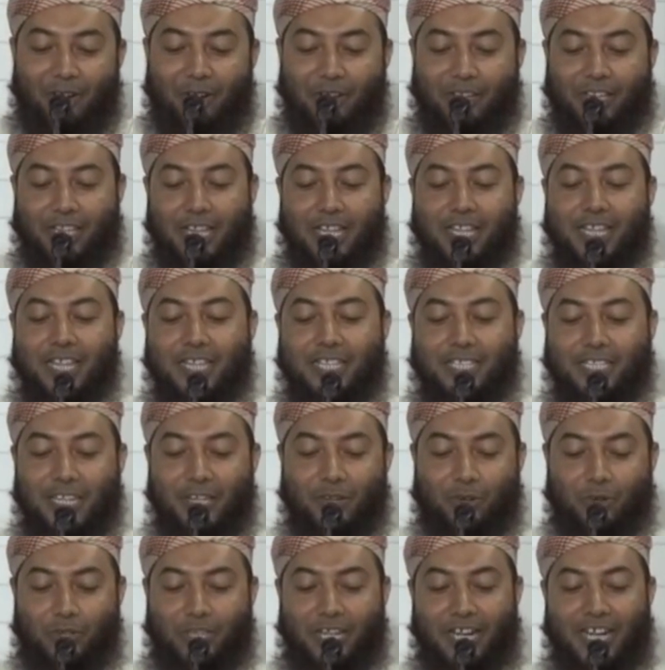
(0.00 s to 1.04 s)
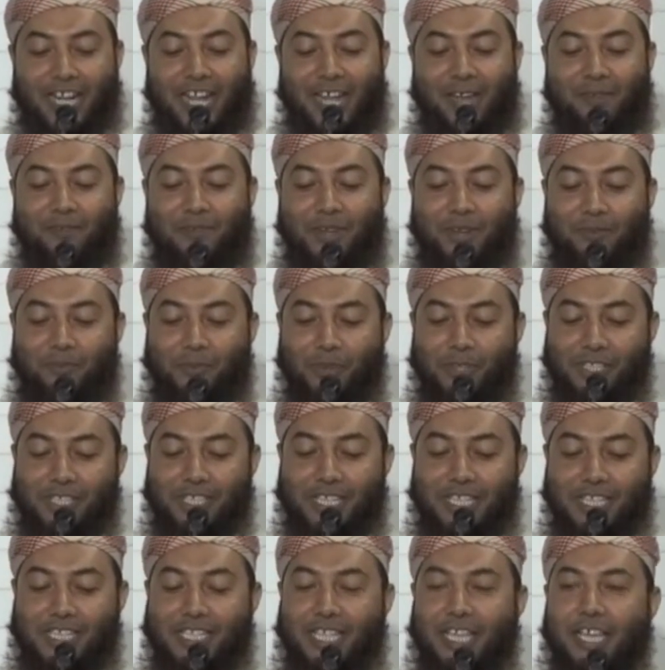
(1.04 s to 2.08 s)
অর্থাৎ যে কথাটা আমরা
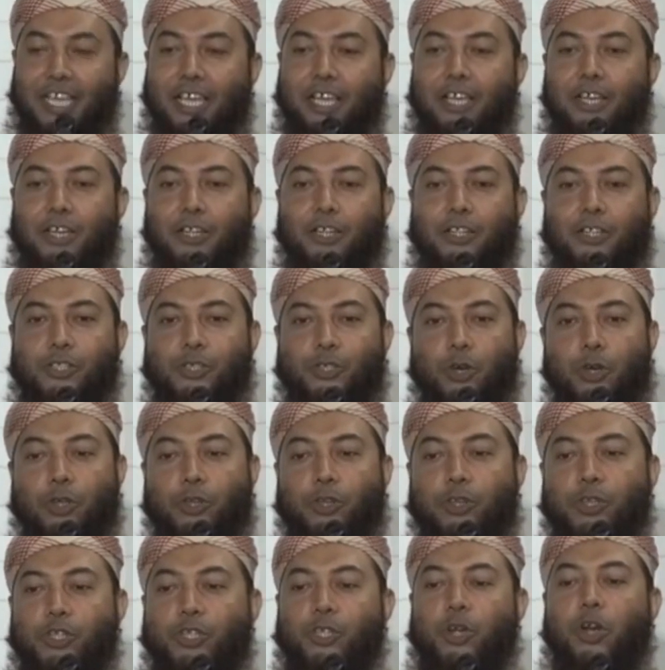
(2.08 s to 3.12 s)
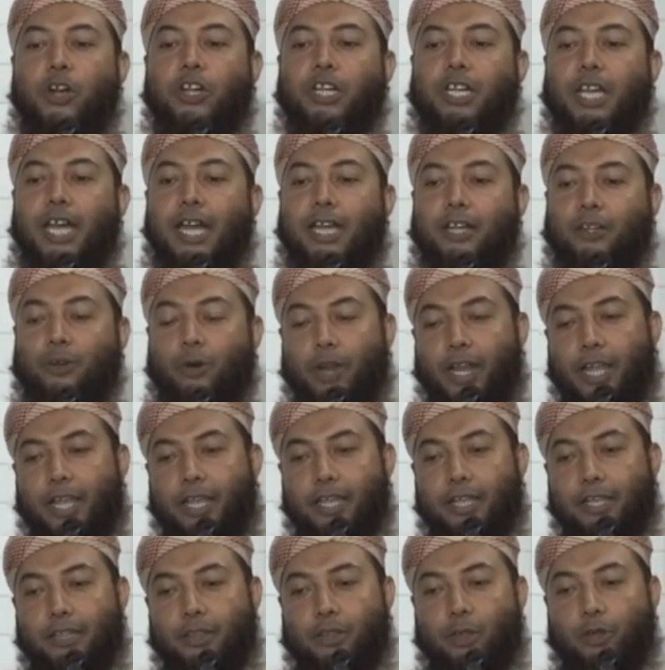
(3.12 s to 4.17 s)
বলছি যে যতই শর্টকাট করে
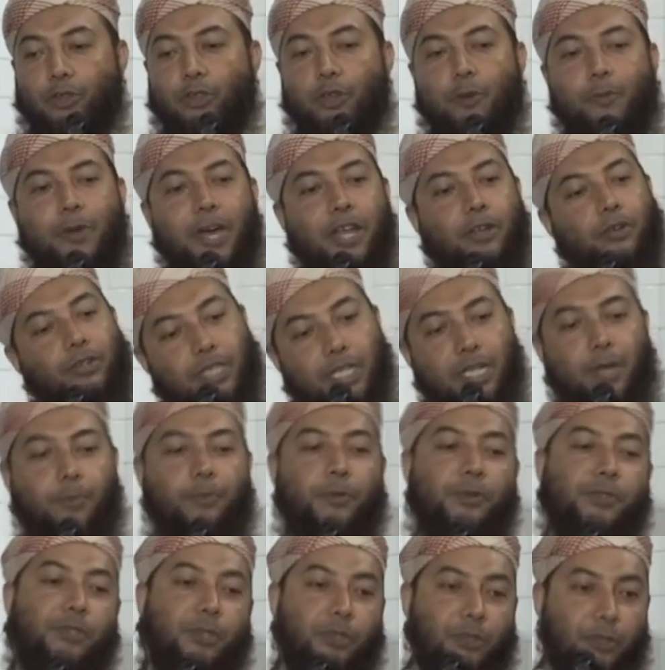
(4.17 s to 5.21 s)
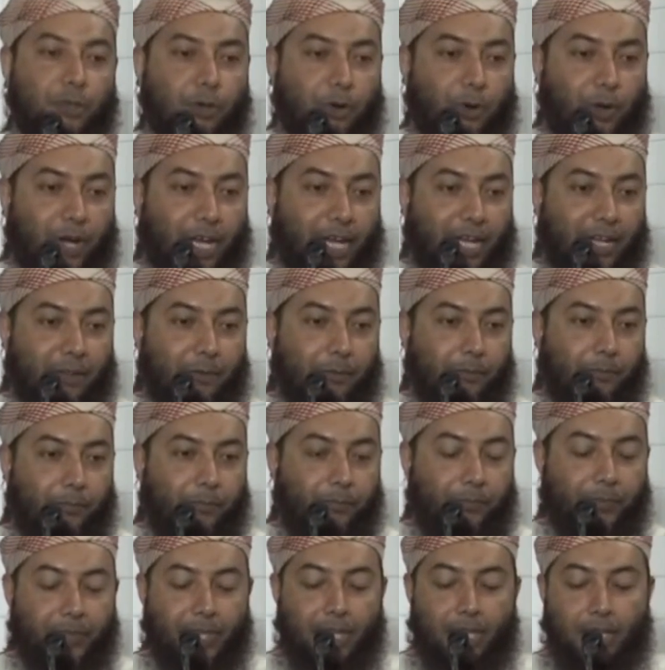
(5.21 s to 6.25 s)
তত মানুষ সেটা পছন্দ করে
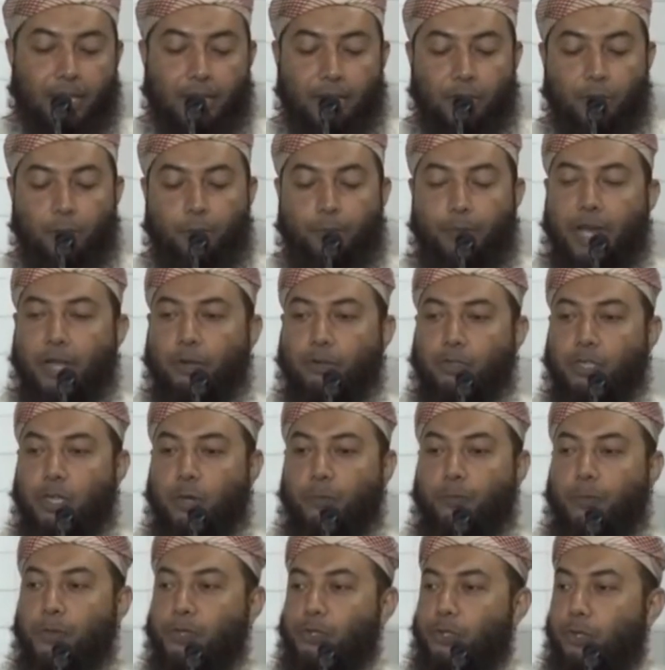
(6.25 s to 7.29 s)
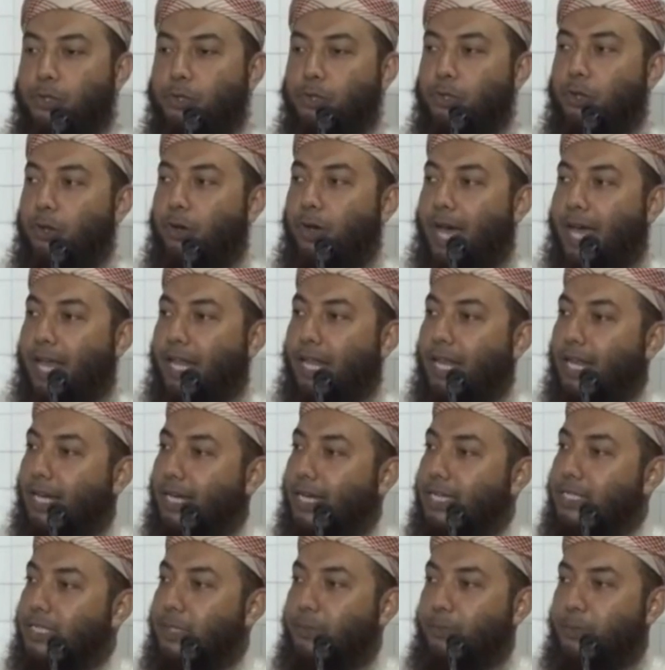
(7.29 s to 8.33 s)
কিন্তু মানুষের পছন্দ আল্লাহর
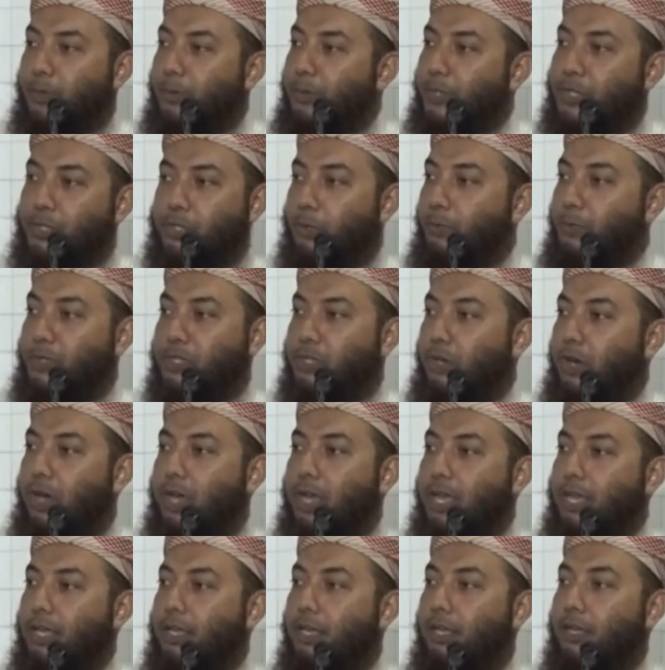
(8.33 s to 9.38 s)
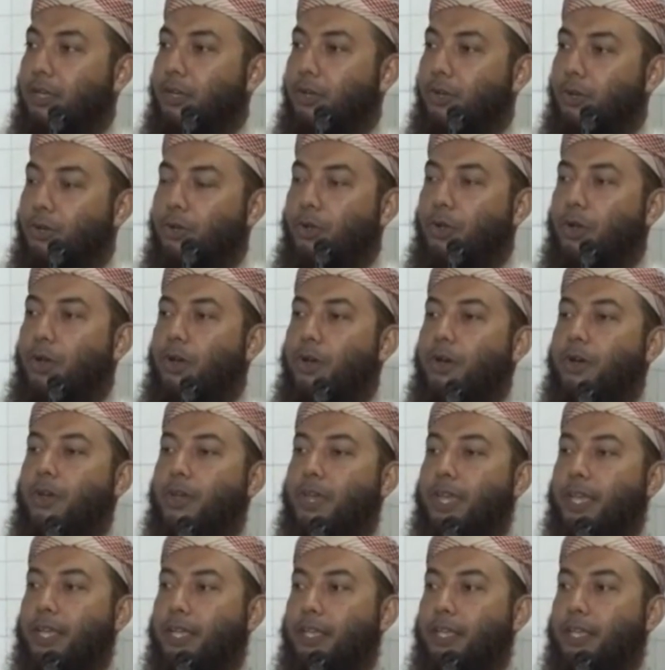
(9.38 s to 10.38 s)
কাছে বিবেচ্য বিষয় নয়